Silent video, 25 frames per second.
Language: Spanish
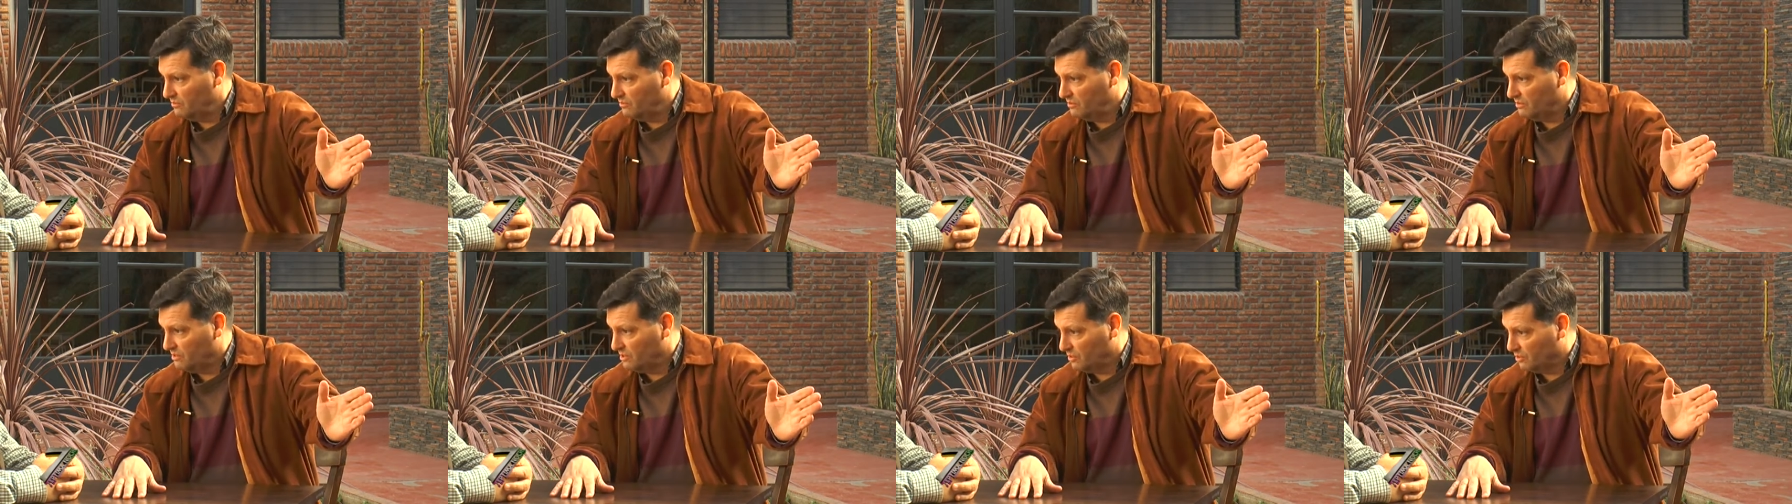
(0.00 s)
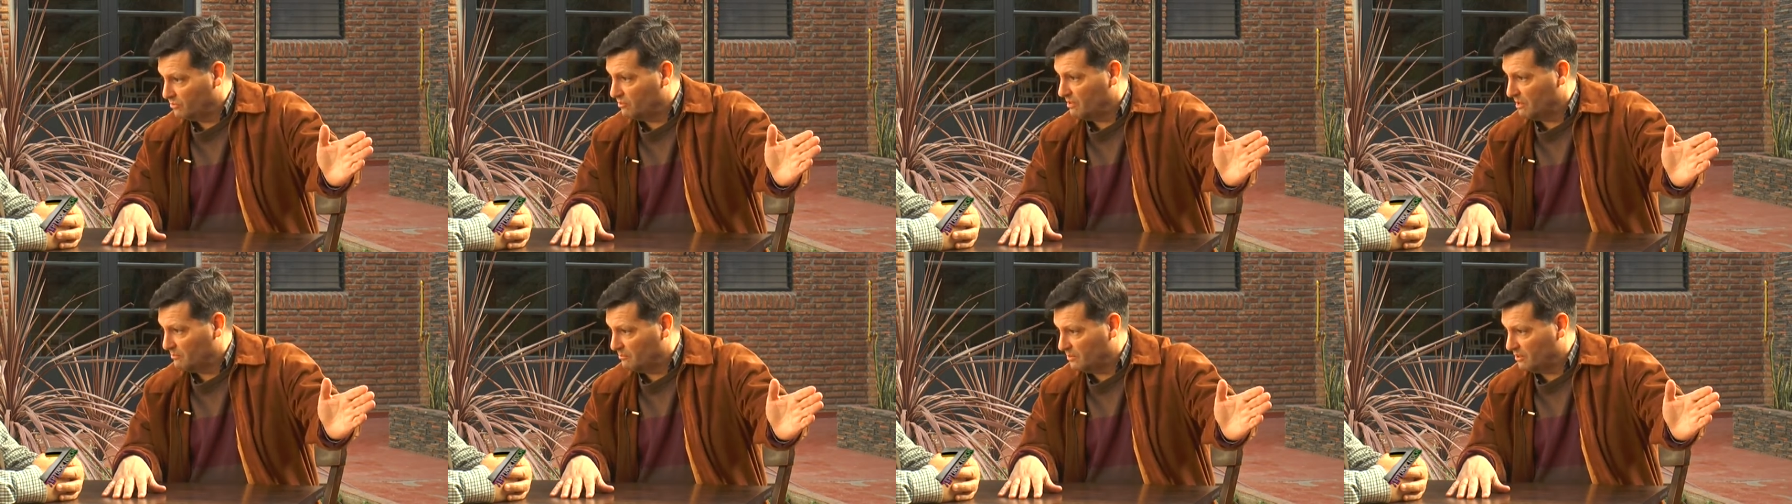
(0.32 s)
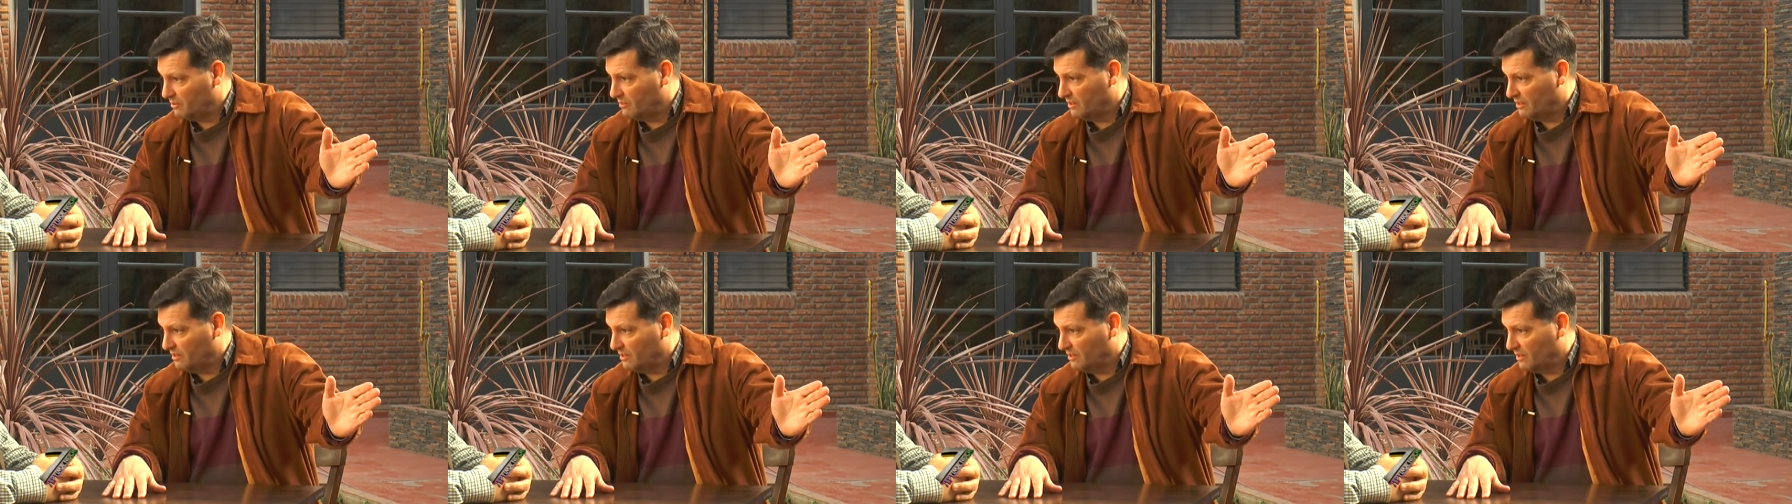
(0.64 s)
hicieron una
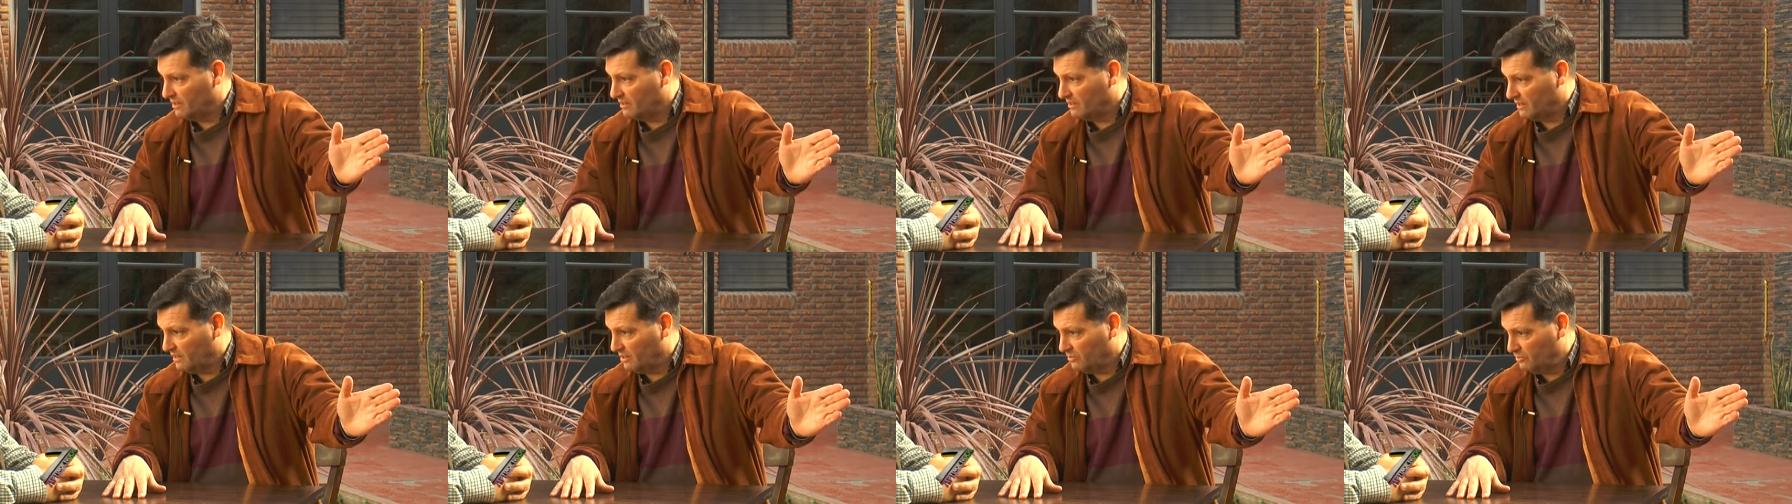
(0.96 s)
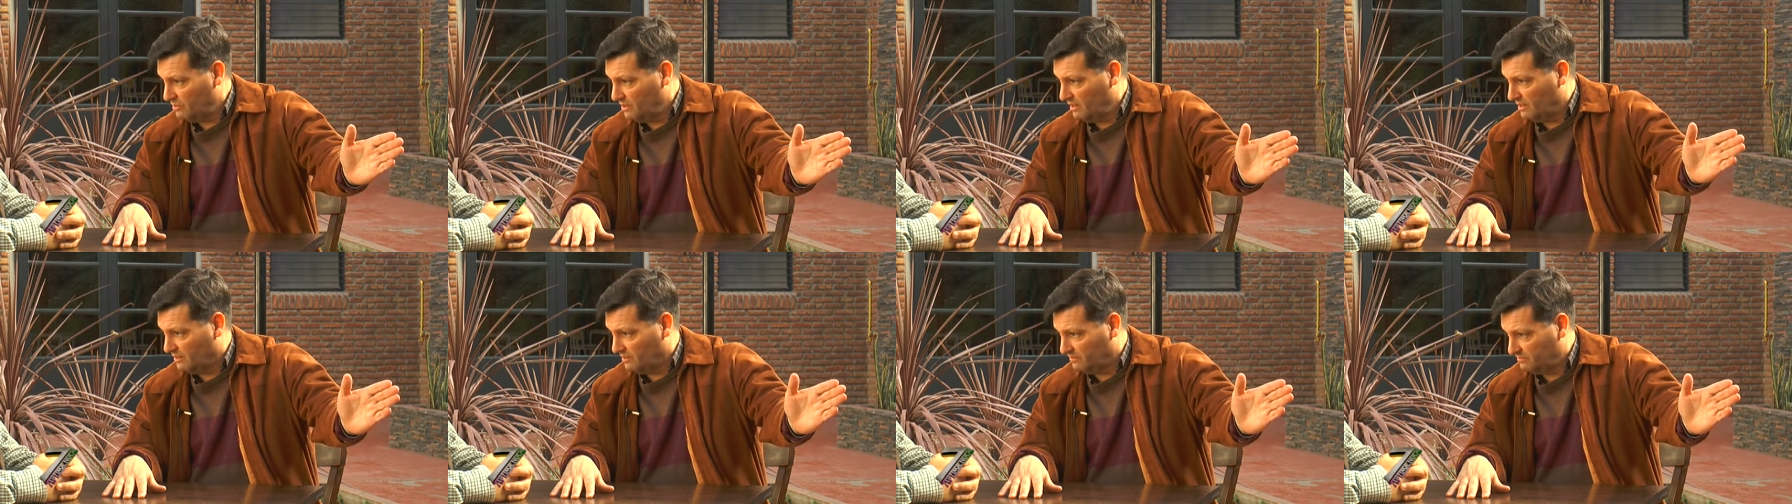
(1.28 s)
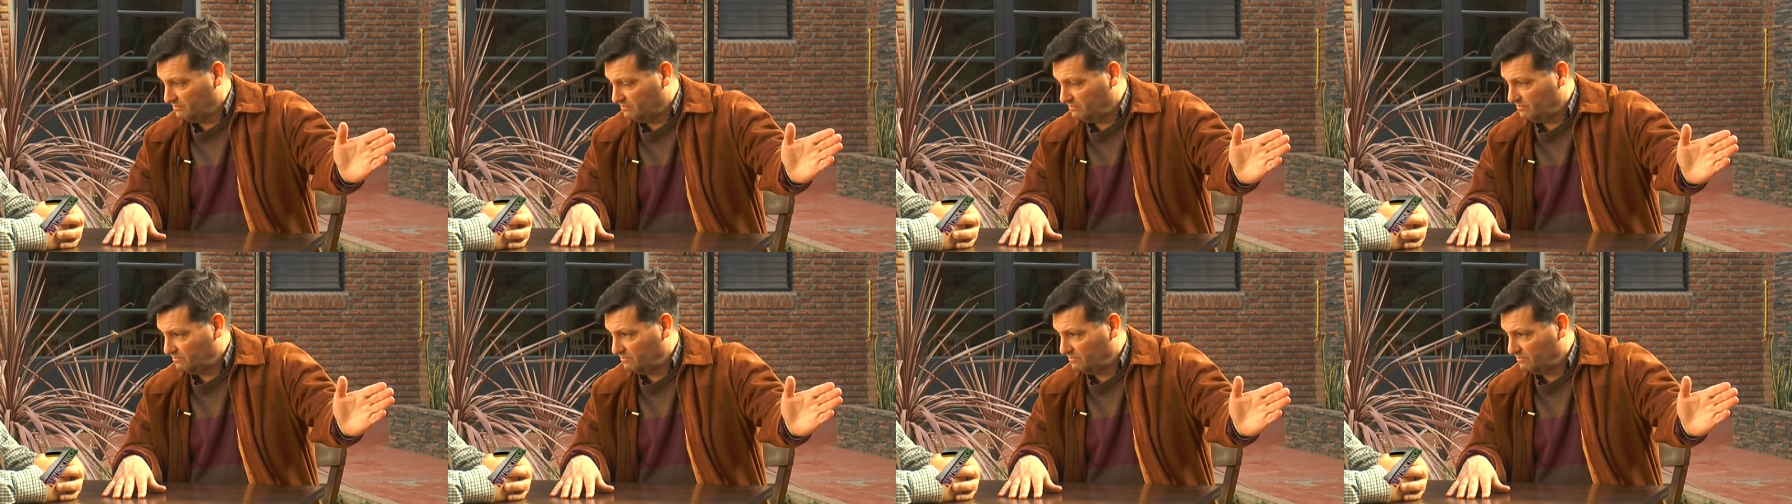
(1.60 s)
prueba de ataque nuclear.